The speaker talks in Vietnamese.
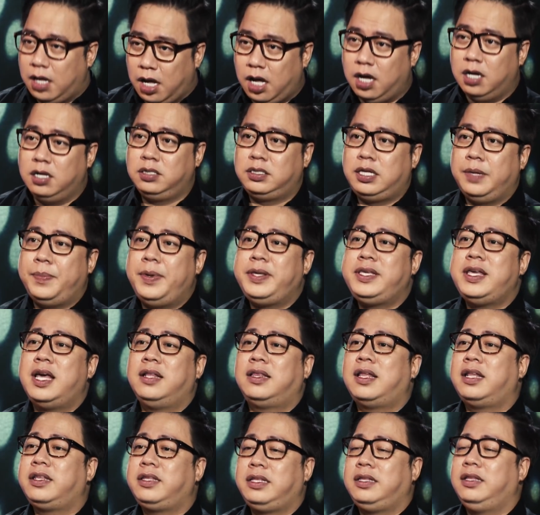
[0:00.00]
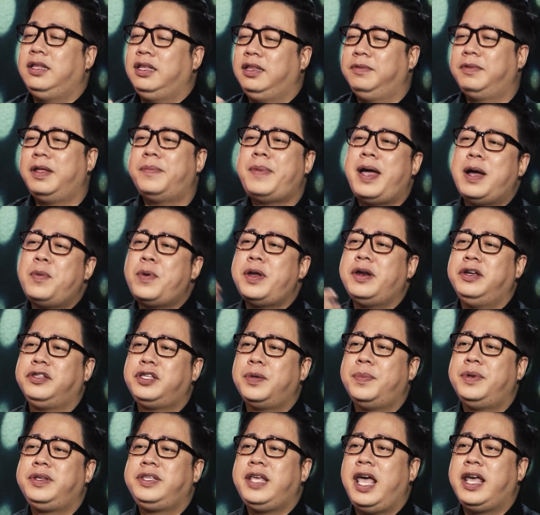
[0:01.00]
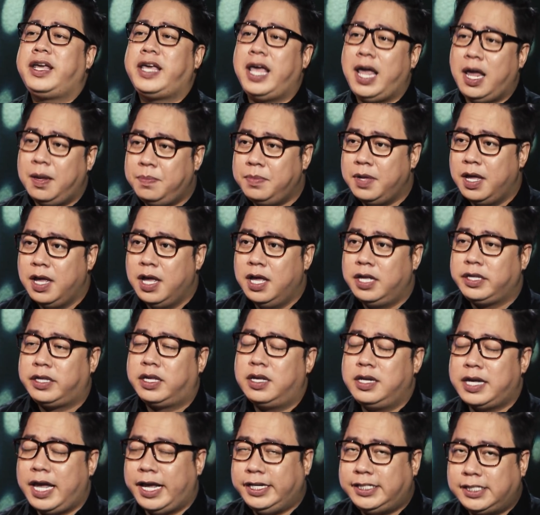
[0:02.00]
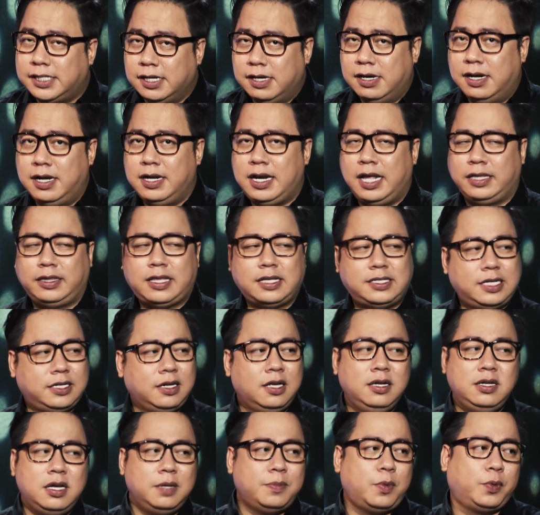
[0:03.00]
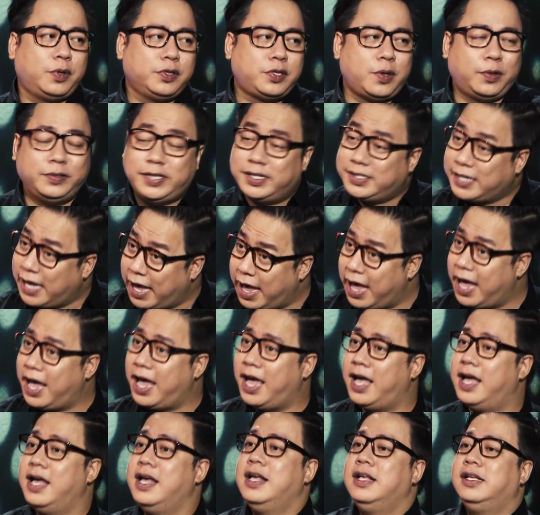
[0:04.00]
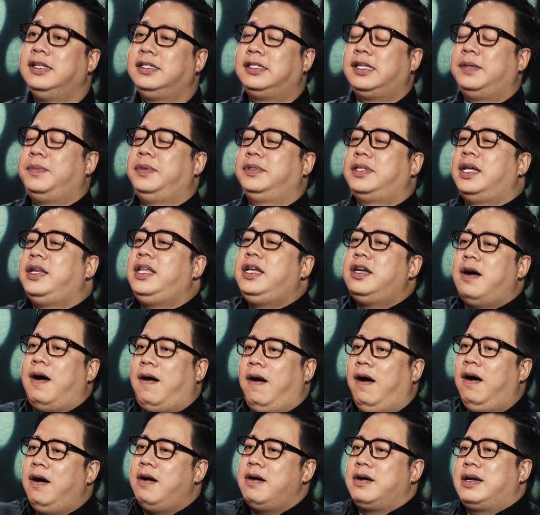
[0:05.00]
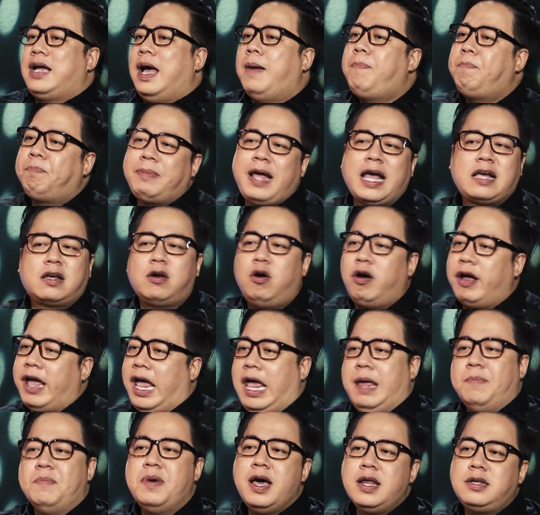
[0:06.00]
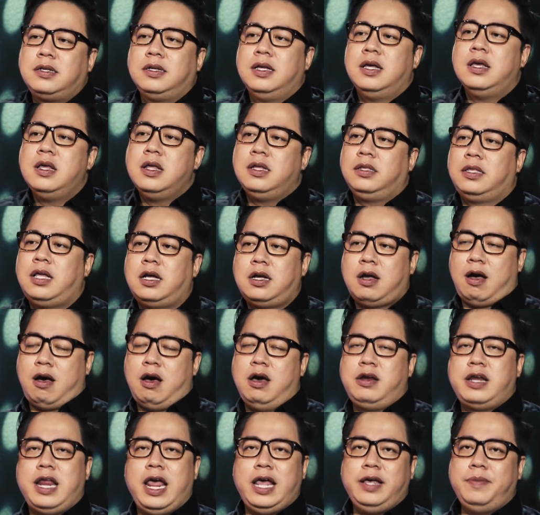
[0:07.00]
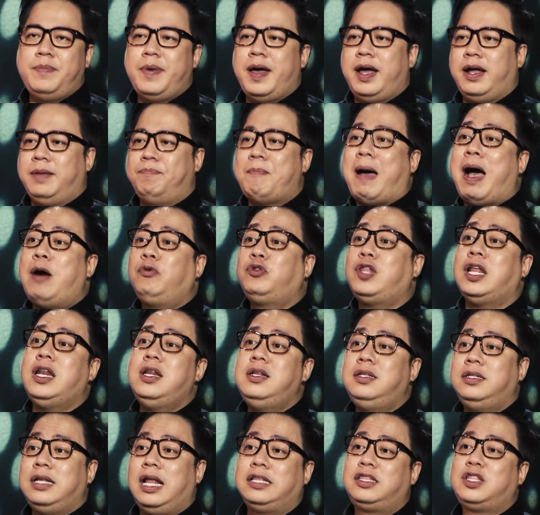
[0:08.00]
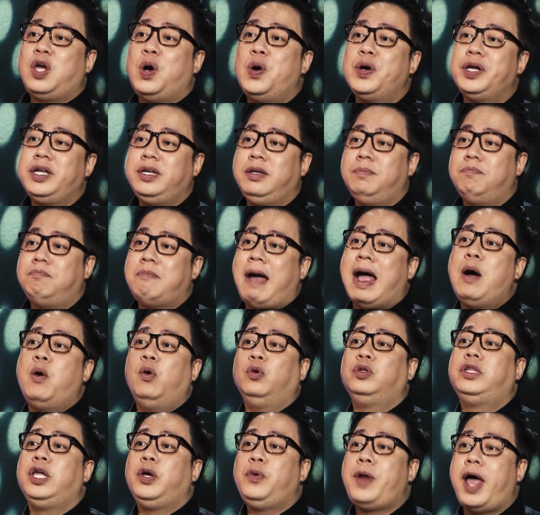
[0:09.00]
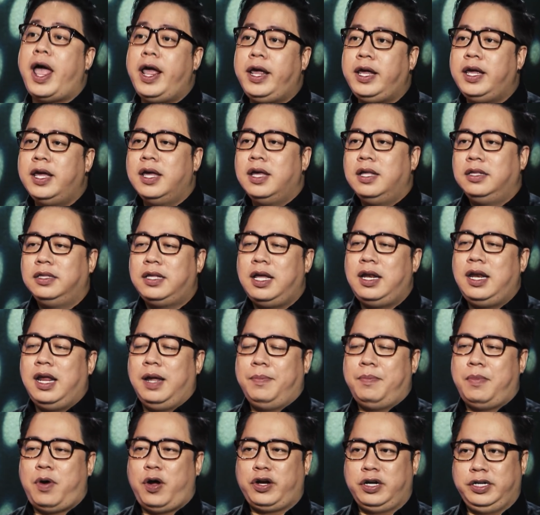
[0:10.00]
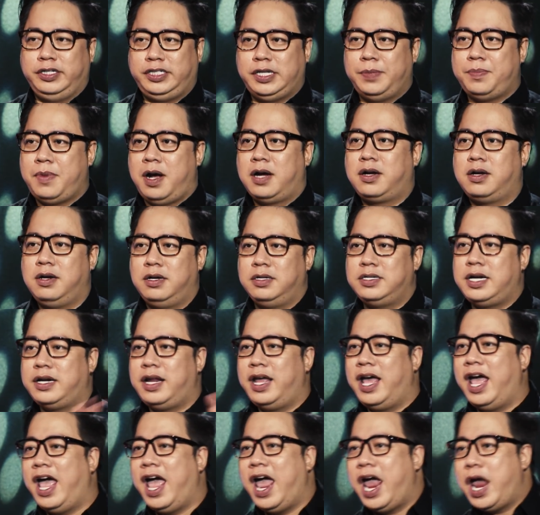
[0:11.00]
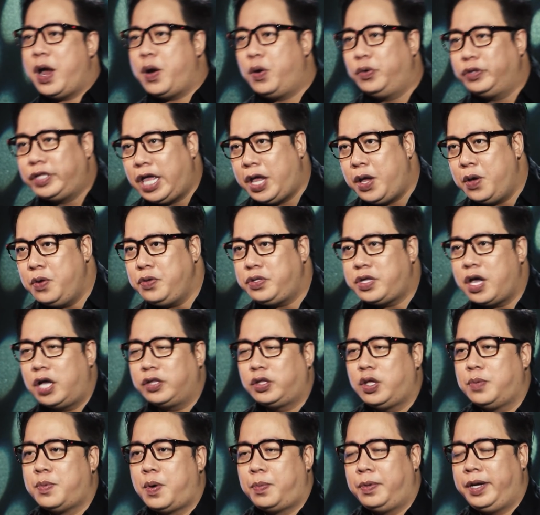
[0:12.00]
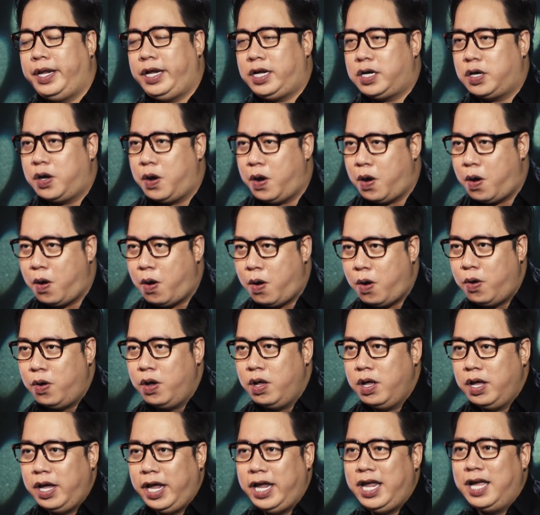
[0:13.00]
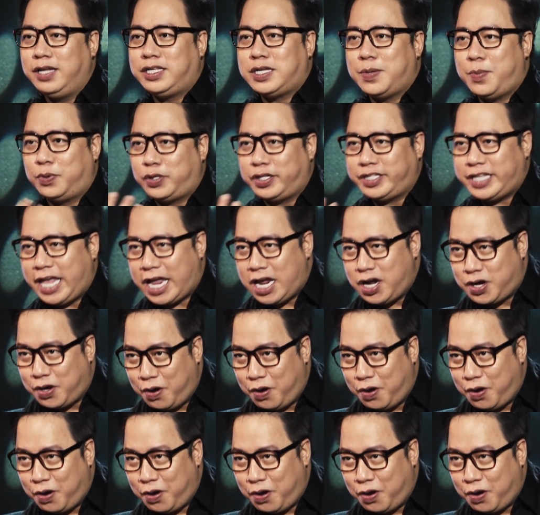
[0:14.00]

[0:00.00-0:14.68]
ừ thì bây giờ ta ta bán ngoài đường cho mình dễ kiếm dạ. chứ ngày xưa là ta sẽ đứng ở một cái chỗ xa xa á à, dạ. xong rồi ta đi gõ khắp các con hẻm hết dạ. ta gõ để mà báo tin là tôi bán hủ tiếu đây thế vâng. là mọi người sẽ mở cửa ra nói hey, hủ tiếu cho tôi một ly khô ý là cho một tô chén